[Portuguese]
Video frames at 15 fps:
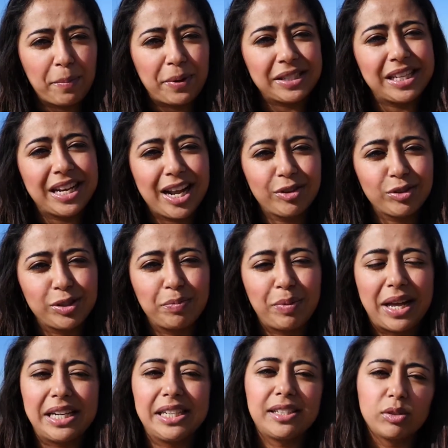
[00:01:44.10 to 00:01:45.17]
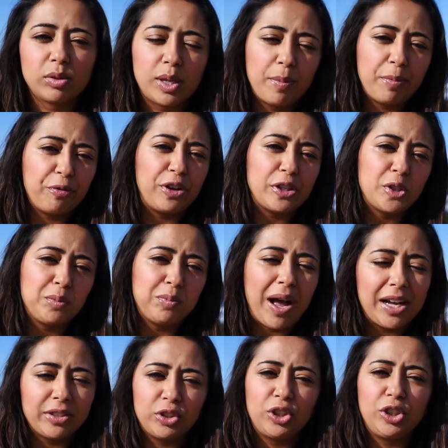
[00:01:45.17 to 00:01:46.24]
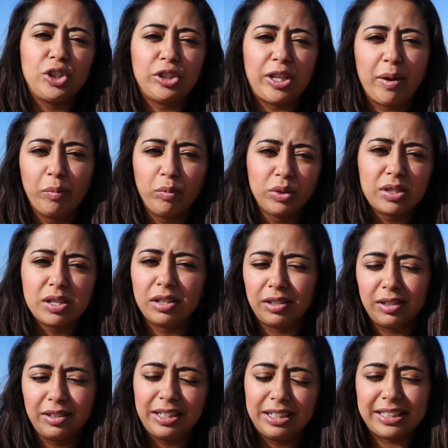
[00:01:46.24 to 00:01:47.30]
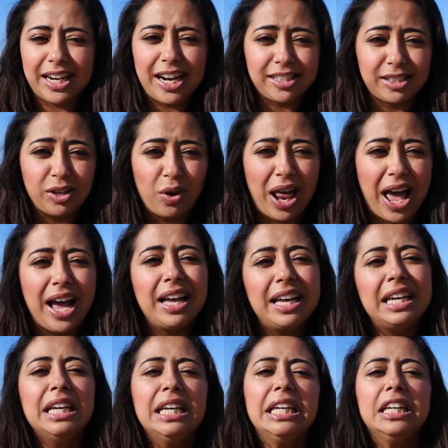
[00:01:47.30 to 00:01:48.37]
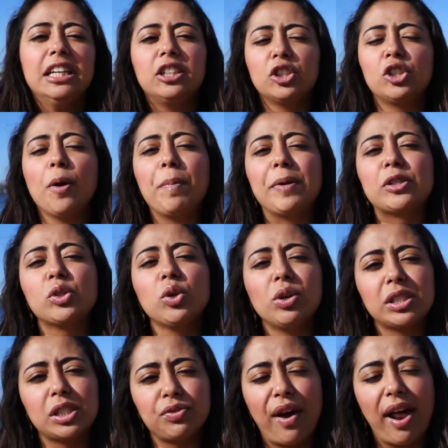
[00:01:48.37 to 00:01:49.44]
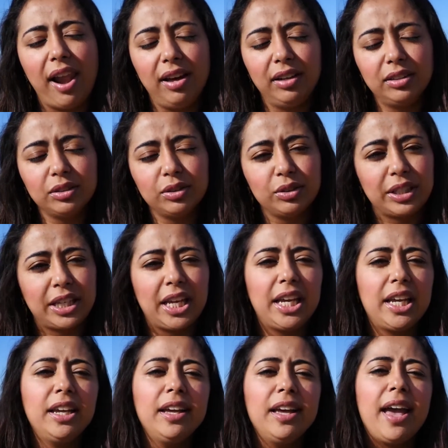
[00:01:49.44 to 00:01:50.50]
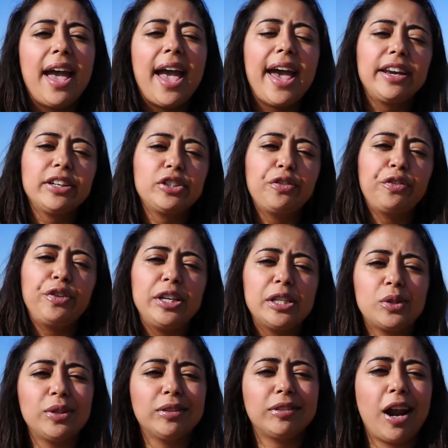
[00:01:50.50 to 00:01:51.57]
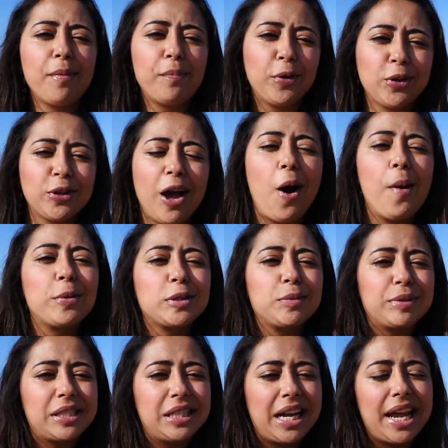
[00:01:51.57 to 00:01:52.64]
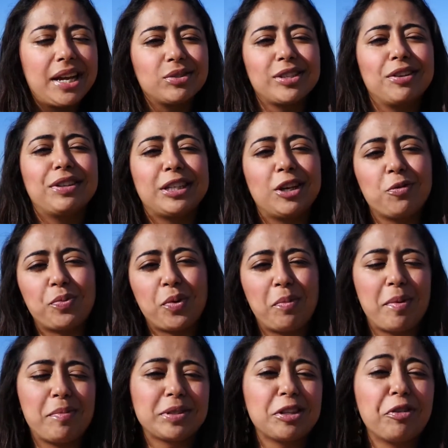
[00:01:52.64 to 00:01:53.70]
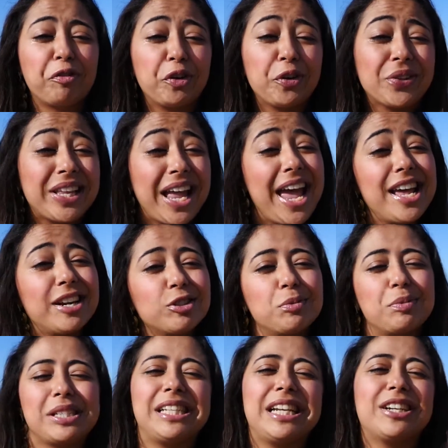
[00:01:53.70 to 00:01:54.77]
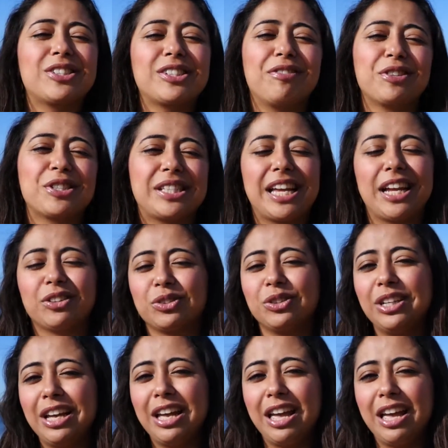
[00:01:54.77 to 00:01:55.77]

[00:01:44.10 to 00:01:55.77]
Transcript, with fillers: Brasileiros em Paris, que eu sempre faço parte, a gente tem muita interação lá e já tinha pessoas falando que era difícil entrar em Portugal para os brasileiros, estava tendo problemas na fronteira, os brasileiros estavam sendo